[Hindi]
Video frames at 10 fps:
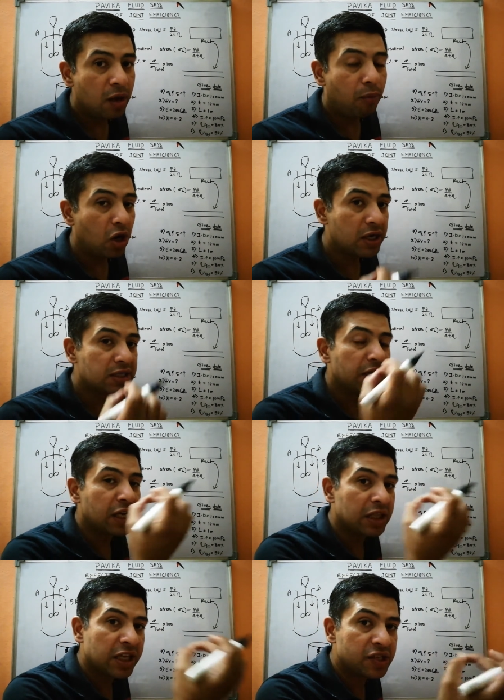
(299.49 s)
बॉयलर से
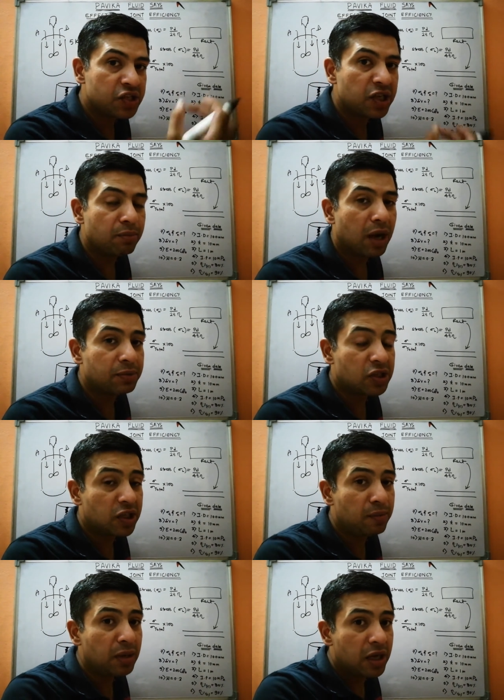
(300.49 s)
निकलती है स्टीम अब
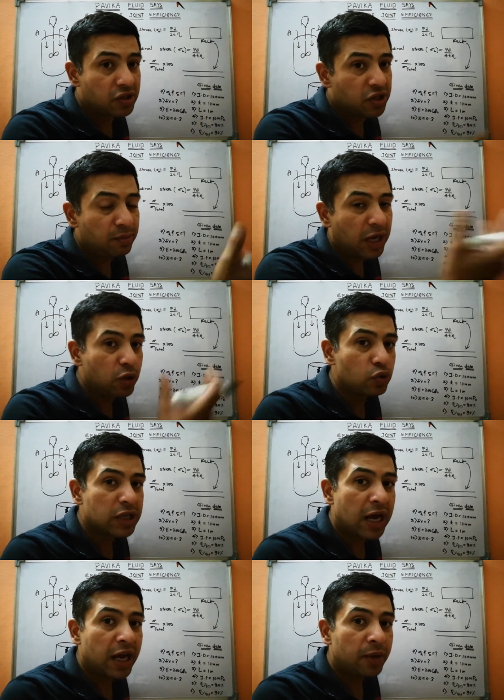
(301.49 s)
स्टीम स्टीम का यूज
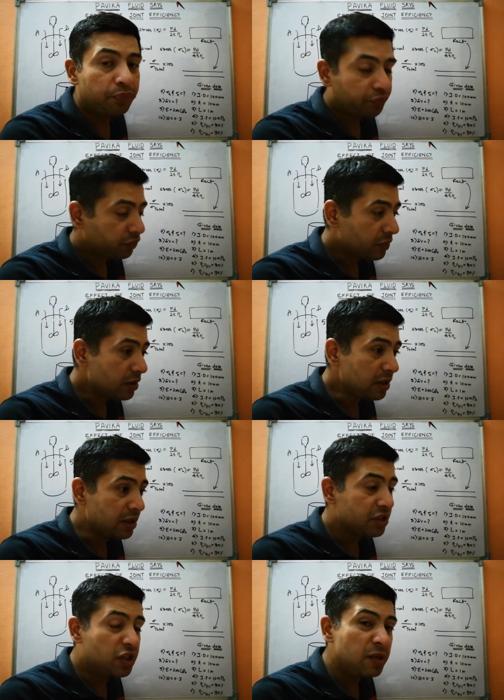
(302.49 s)
कहां है
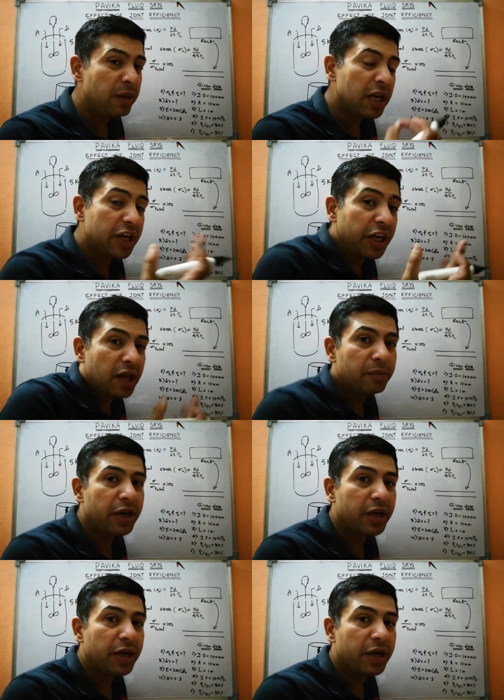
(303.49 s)
स्टीम एक हीटिंग